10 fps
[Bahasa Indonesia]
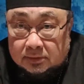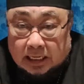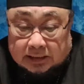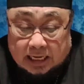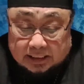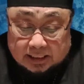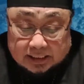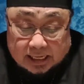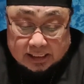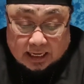Ya dari
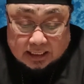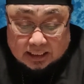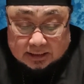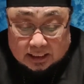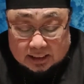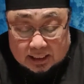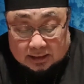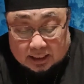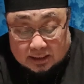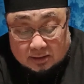keilahiannya jadi
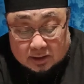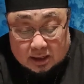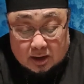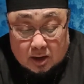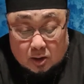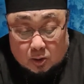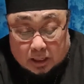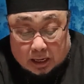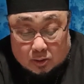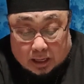kelihatannya orang
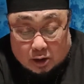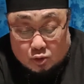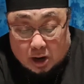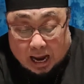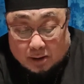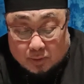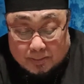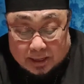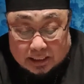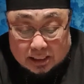orang-orang
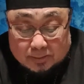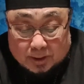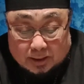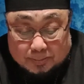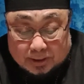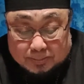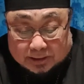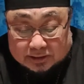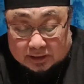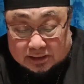awam ini lebih lebih
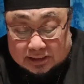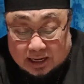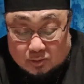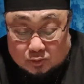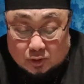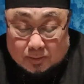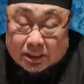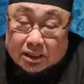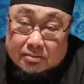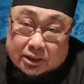bersedia untuk
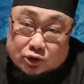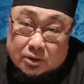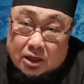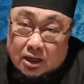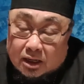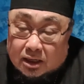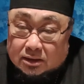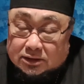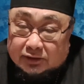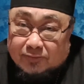menerima
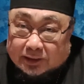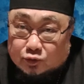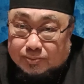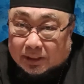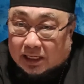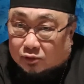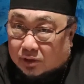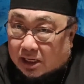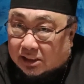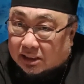uh, sifat
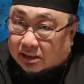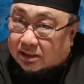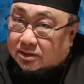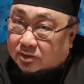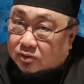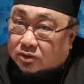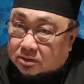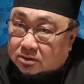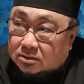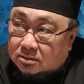supernatural dari
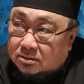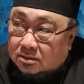Kristus.